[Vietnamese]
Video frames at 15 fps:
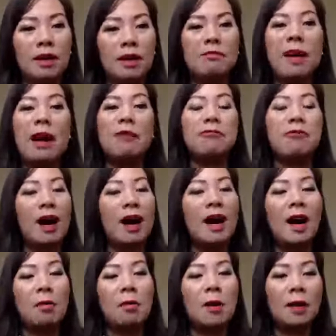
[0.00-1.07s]
mà vẫn
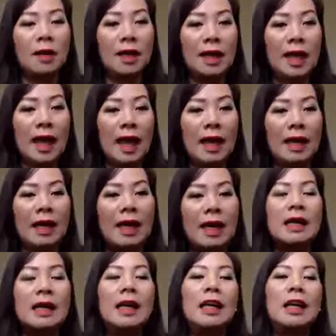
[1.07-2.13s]
không có thời gian
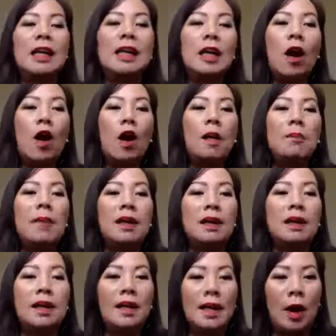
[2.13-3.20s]
thì cho
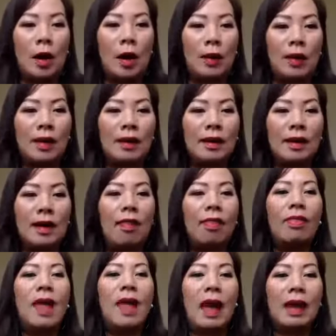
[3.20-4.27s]
mình cơ hội
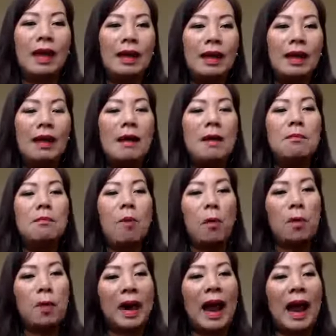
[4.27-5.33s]
để
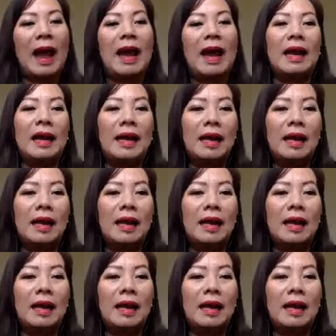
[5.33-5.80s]
một ngày